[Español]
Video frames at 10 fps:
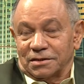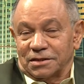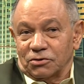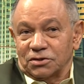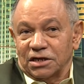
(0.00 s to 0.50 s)

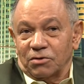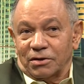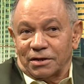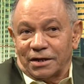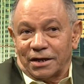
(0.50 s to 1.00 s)
los ingenieros
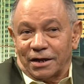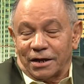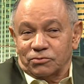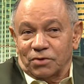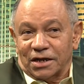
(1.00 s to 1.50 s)

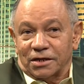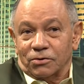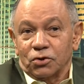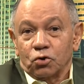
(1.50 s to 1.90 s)
azucareros